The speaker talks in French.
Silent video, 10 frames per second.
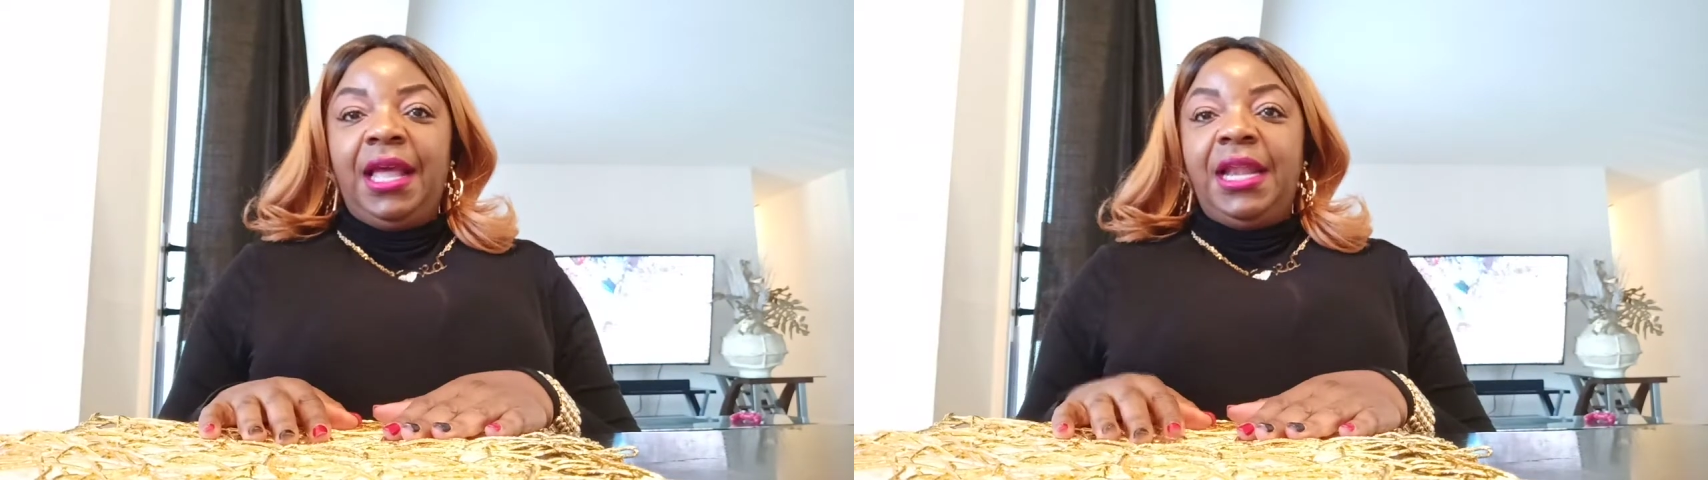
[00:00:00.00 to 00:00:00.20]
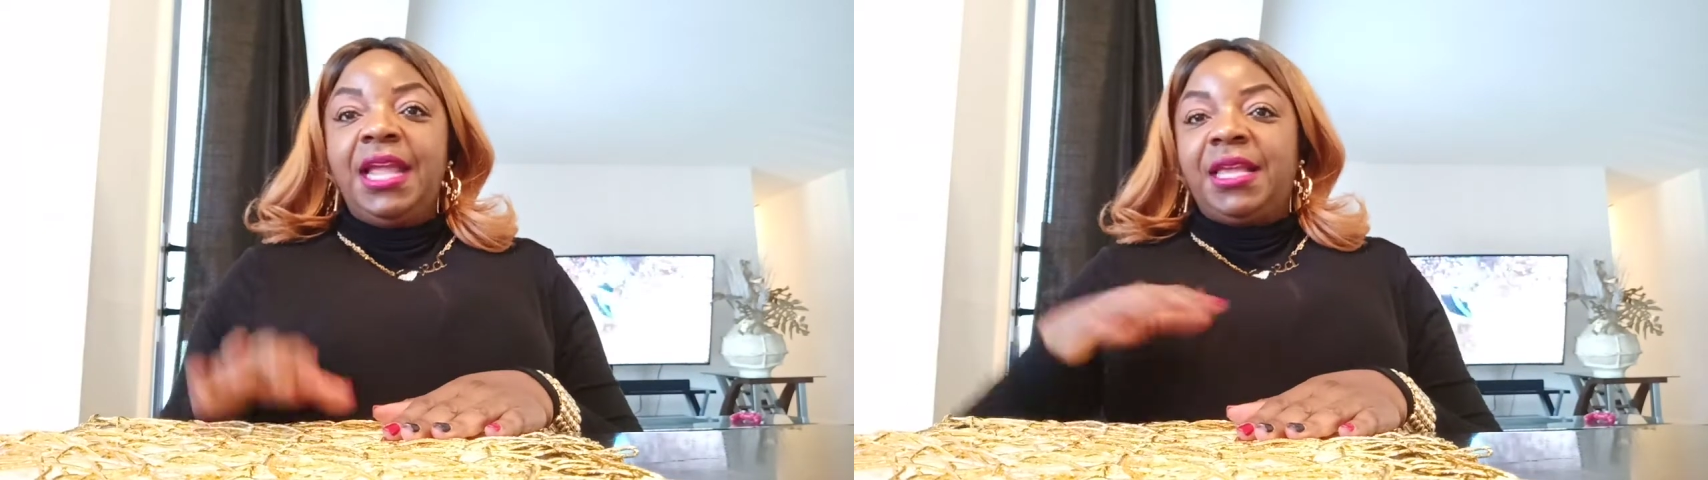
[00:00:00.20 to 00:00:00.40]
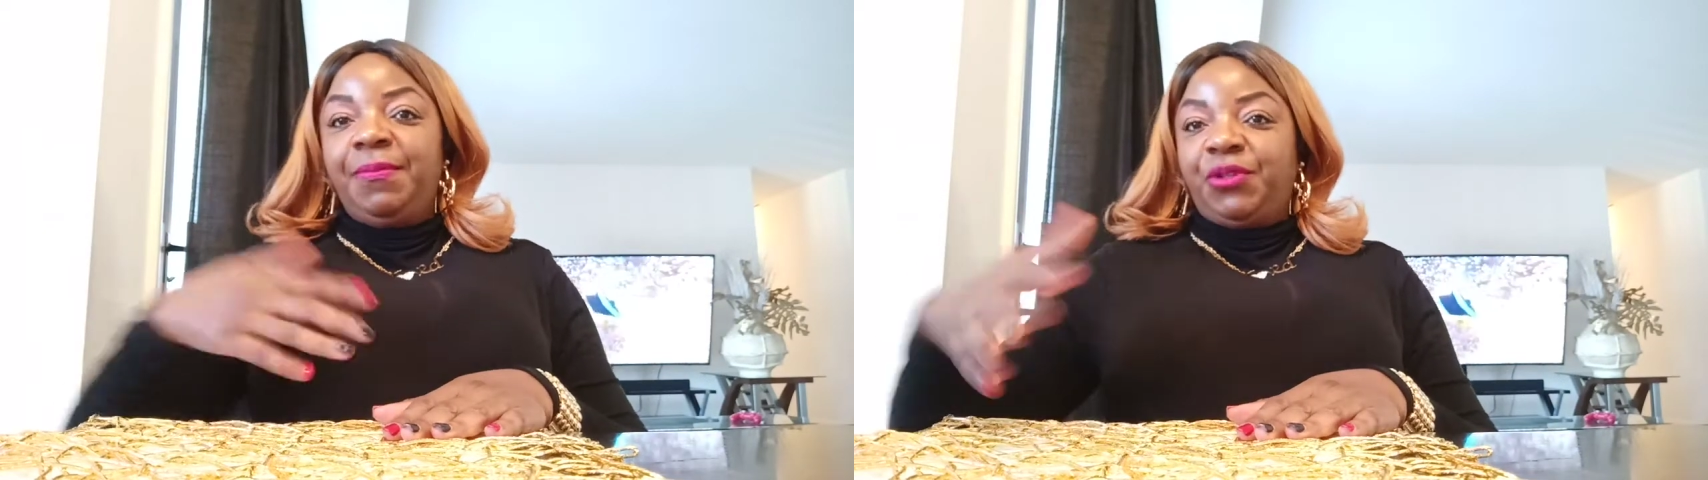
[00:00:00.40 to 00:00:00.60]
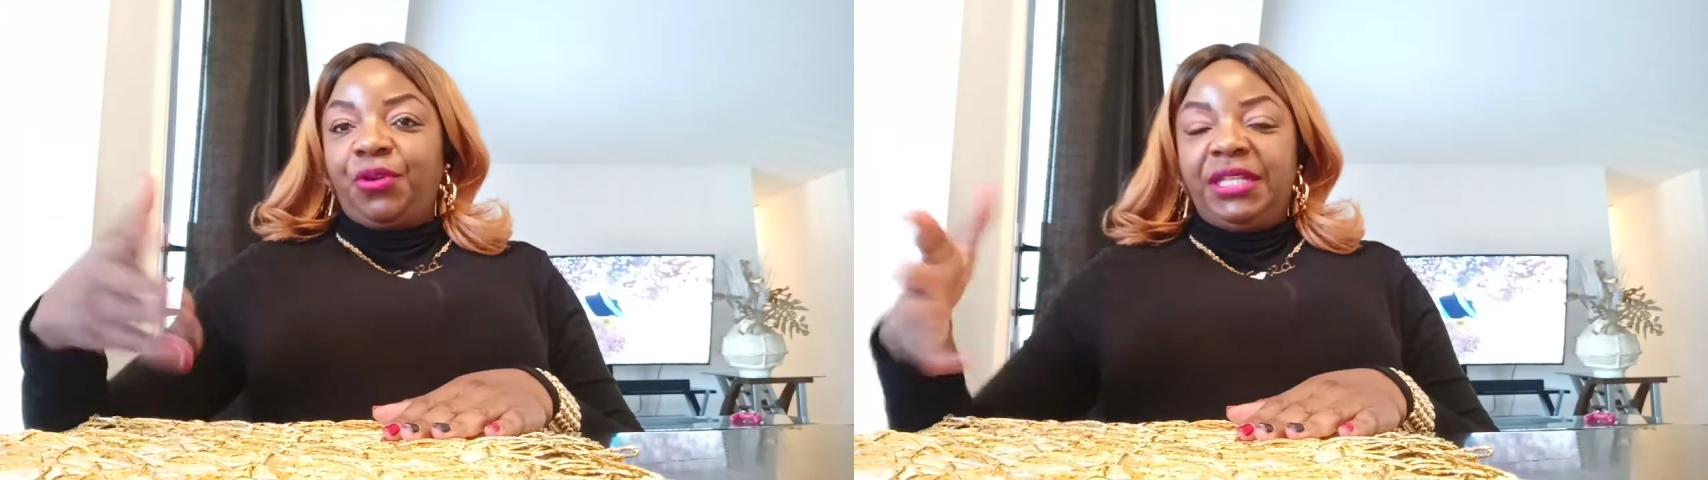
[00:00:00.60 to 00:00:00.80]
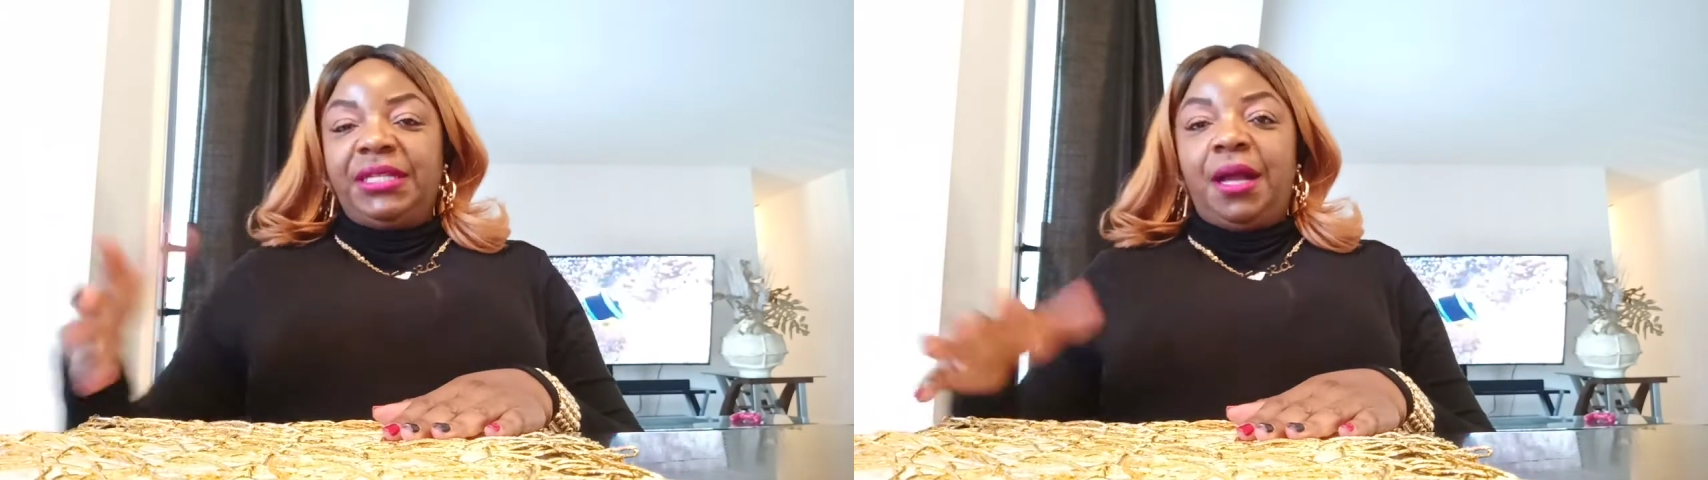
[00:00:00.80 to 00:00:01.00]
L'équipe se
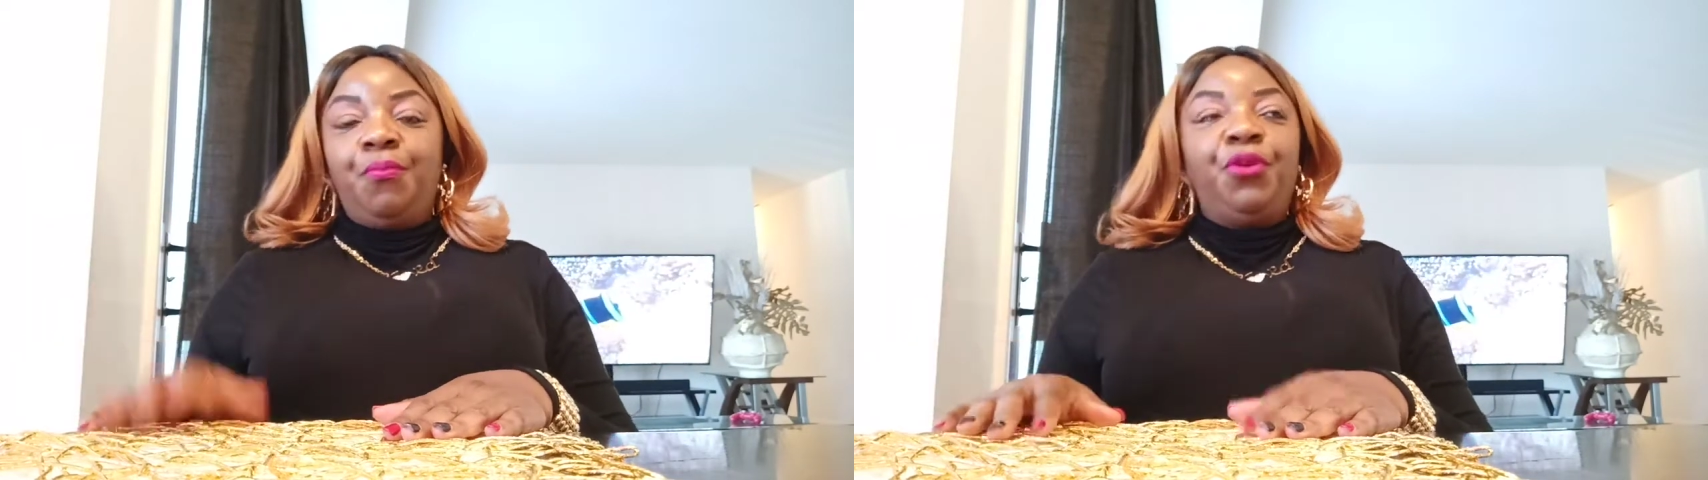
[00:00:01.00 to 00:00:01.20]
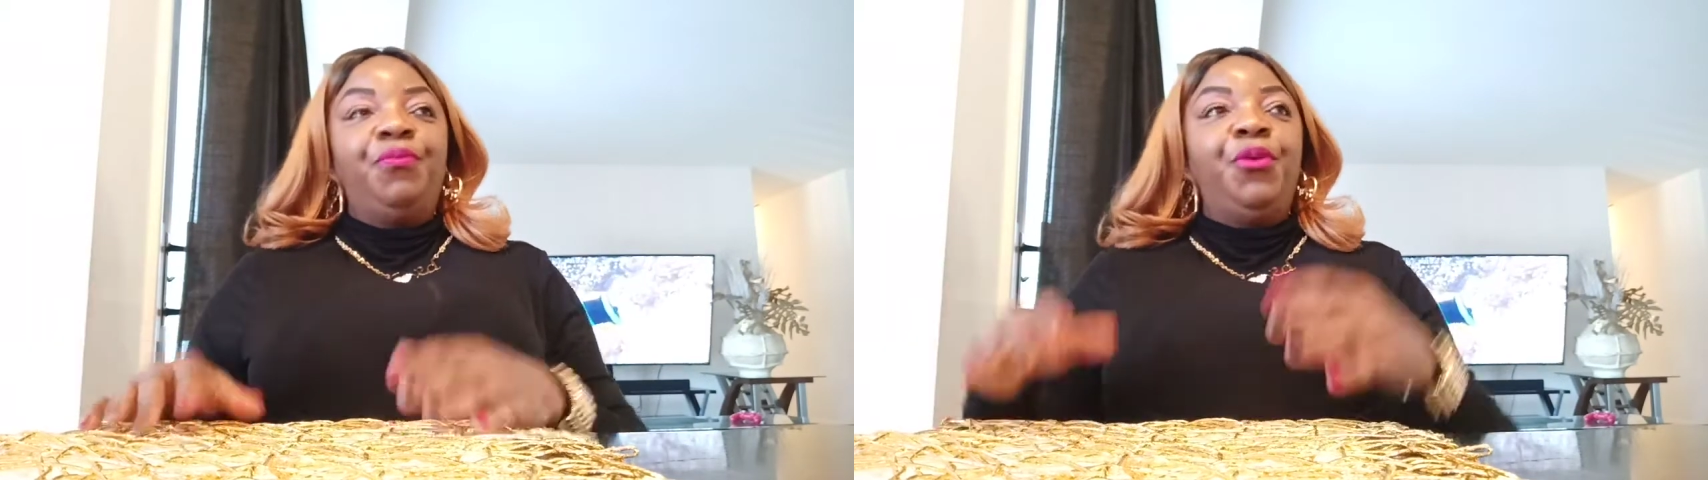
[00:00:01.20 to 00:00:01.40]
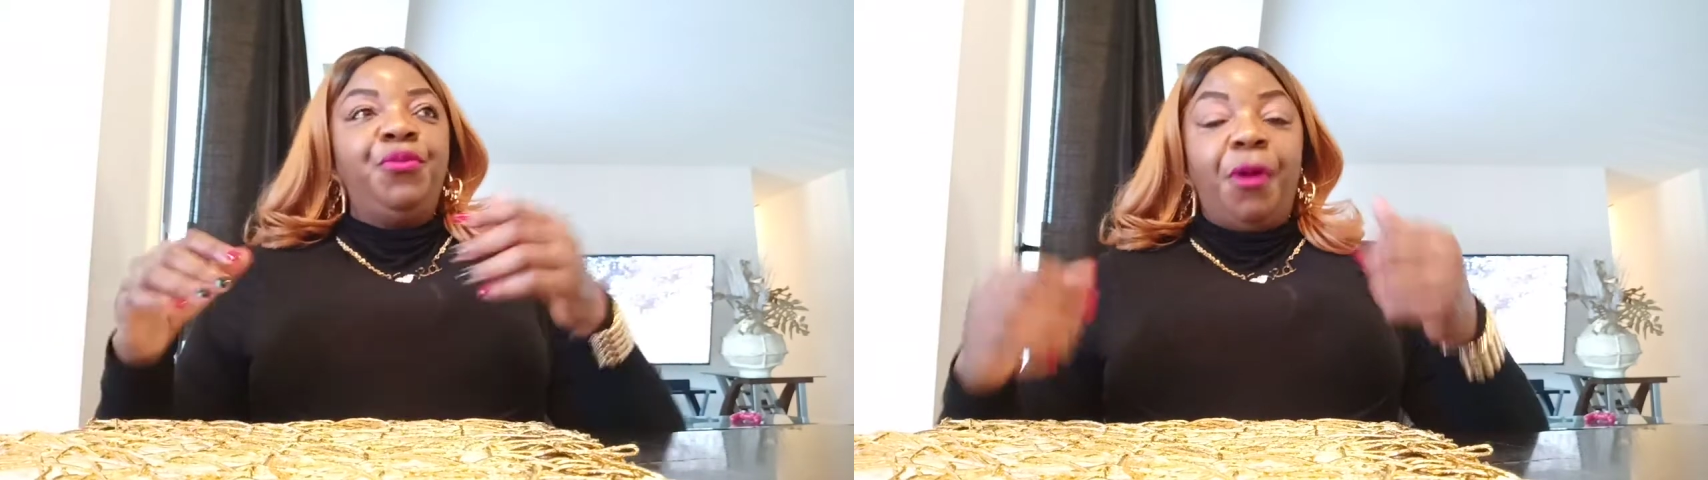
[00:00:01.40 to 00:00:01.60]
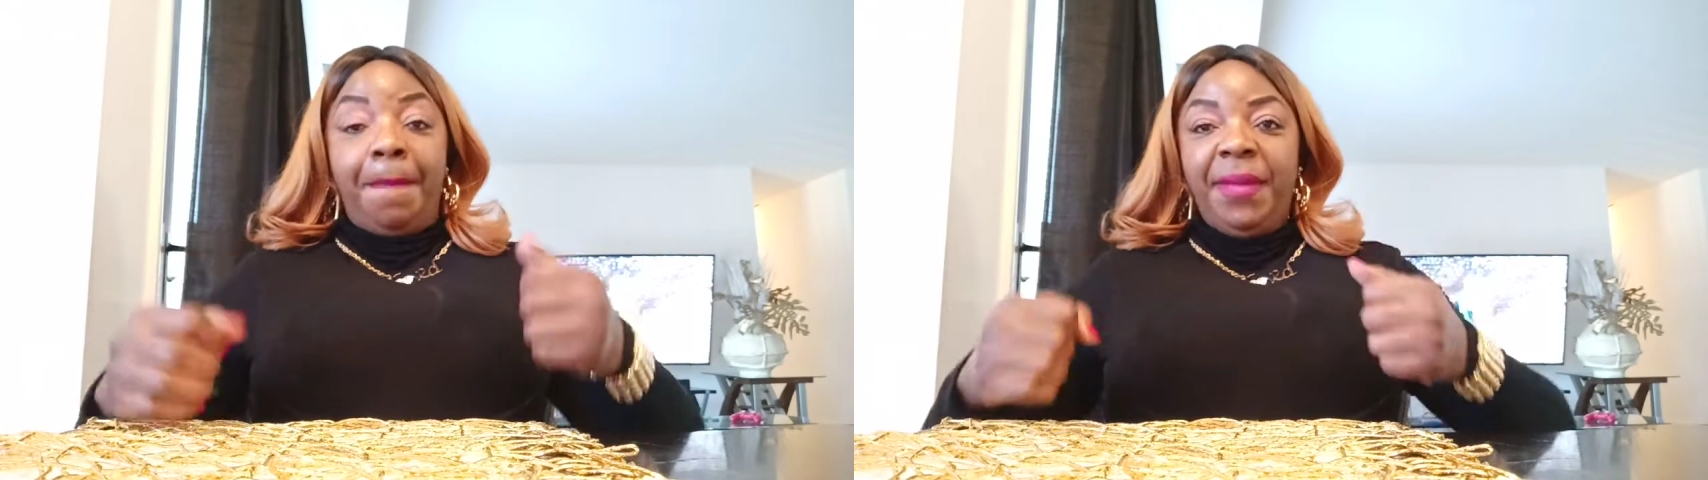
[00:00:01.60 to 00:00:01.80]
retire un peu, me demande,